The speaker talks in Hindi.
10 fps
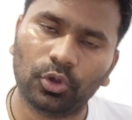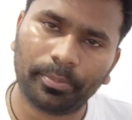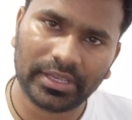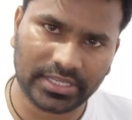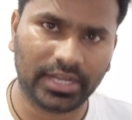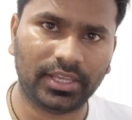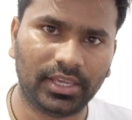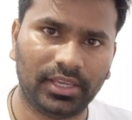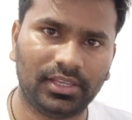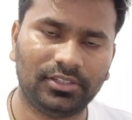लोग पहचान
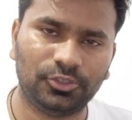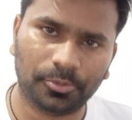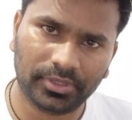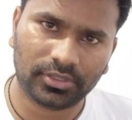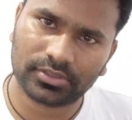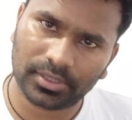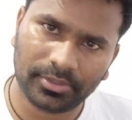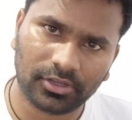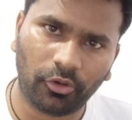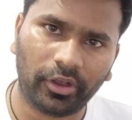के हैं जो भी
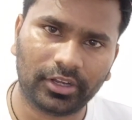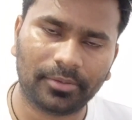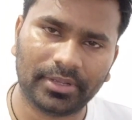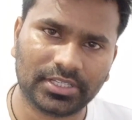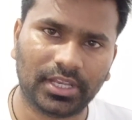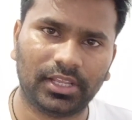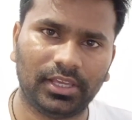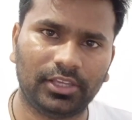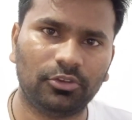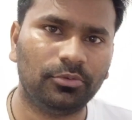सभी कॉन्ट्रैक्टर पहचान
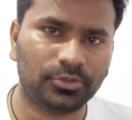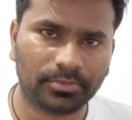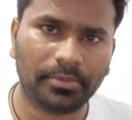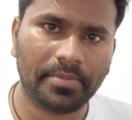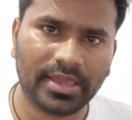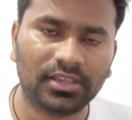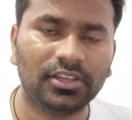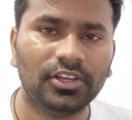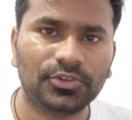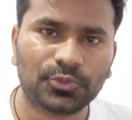के हैं क्यों उसमें भी मैं
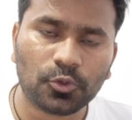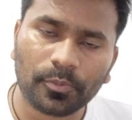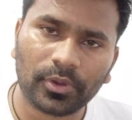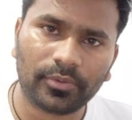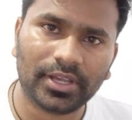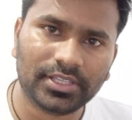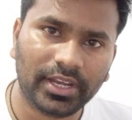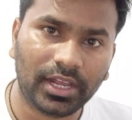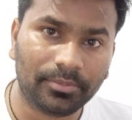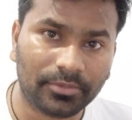
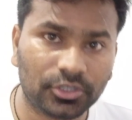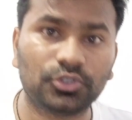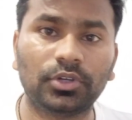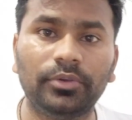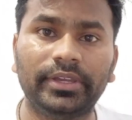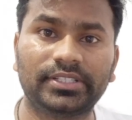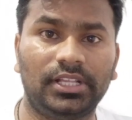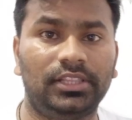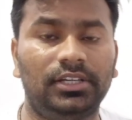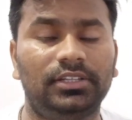सुपरवाइजरी काम कर चुका हूँ एक
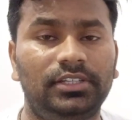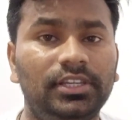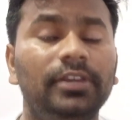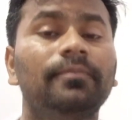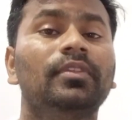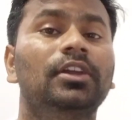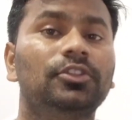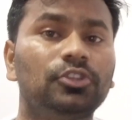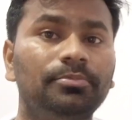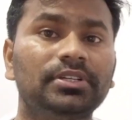साल तक ठीक है
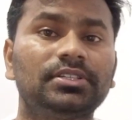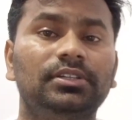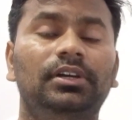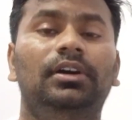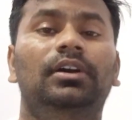तो बस